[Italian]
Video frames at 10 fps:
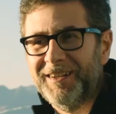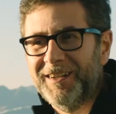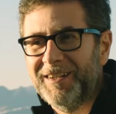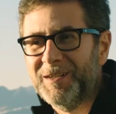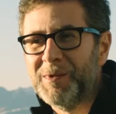
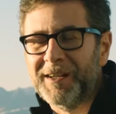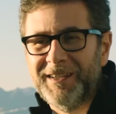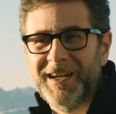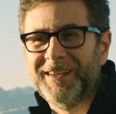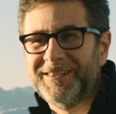alla
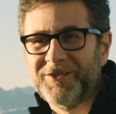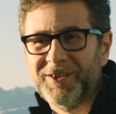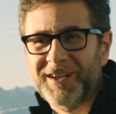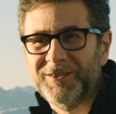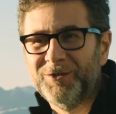libertà che sta
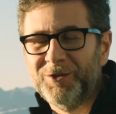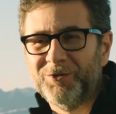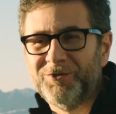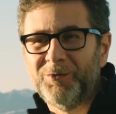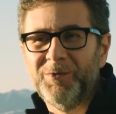cercando di
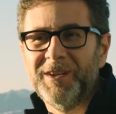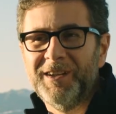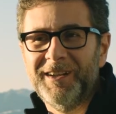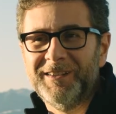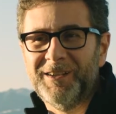
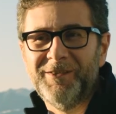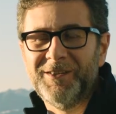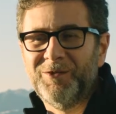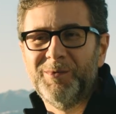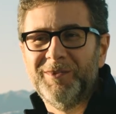costruire
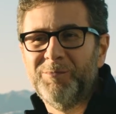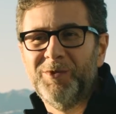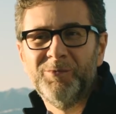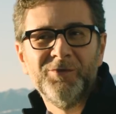attraverso, per esempio, la